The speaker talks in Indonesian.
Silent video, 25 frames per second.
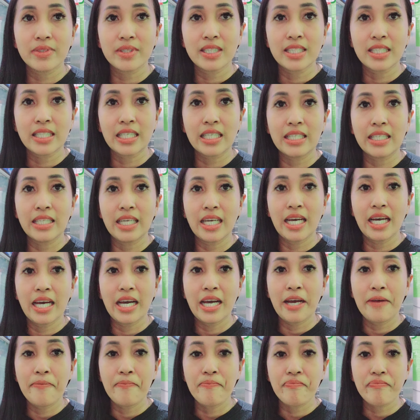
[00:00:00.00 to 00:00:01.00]

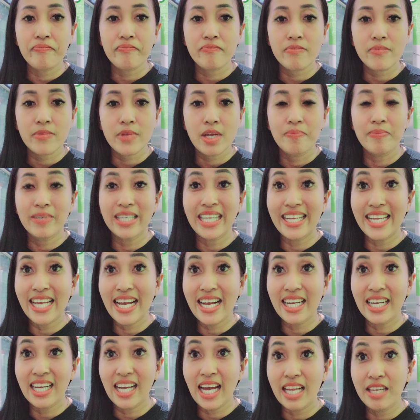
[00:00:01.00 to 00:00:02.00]
tidak
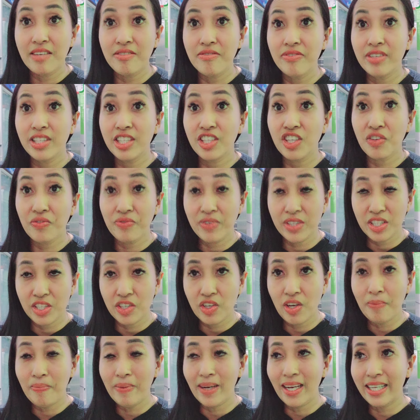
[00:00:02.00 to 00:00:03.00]
menayangkan video-video
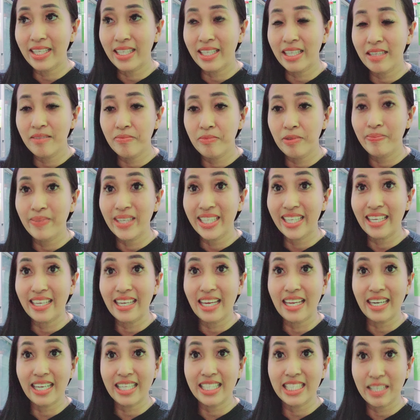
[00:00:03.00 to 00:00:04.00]
apalagi membagikan
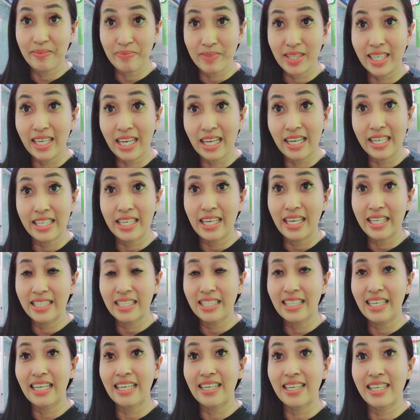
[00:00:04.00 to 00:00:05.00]
resep ke kalian
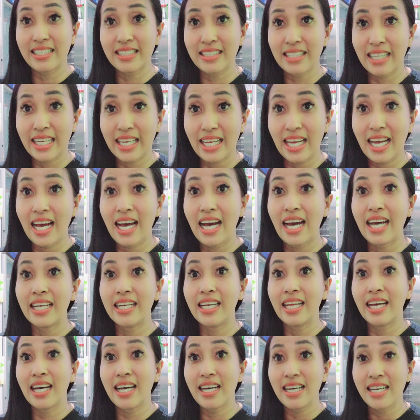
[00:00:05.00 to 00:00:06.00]
karena saya
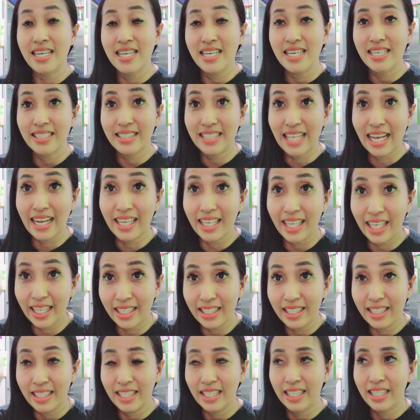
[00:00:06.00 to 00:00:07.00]
ada sakit
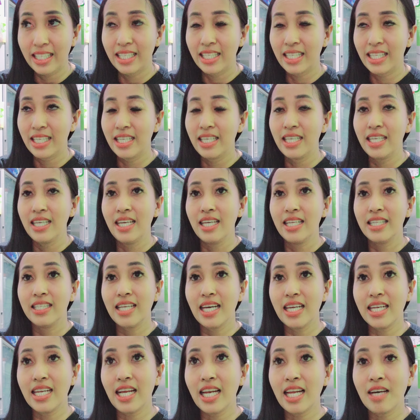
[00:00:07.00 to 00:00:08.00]

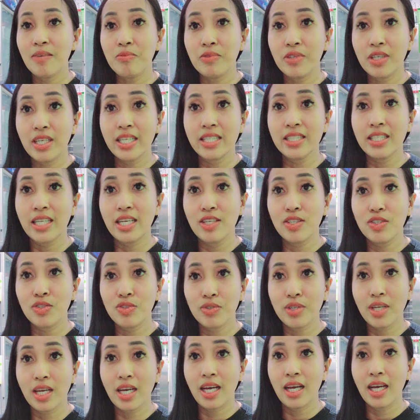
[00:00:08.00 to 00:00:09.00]
dan alhamdulillah saya
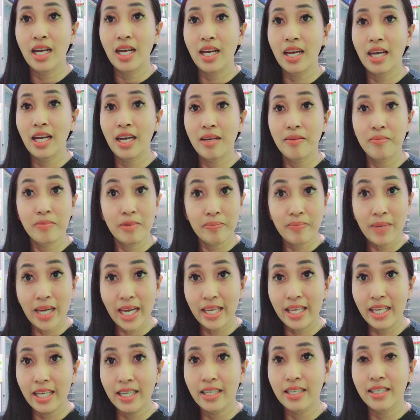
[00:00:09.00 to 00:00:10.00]
sudah
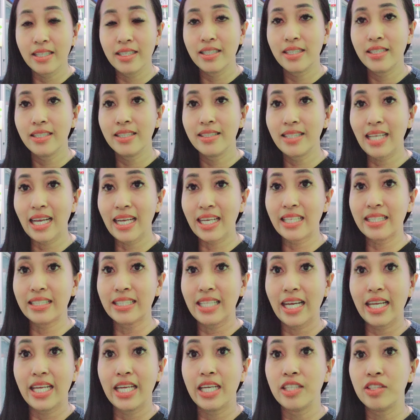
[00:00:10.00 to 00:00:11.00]
membaik sakit
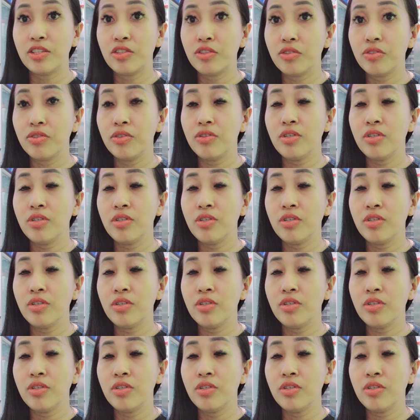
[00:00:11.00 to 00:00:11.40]
saya itu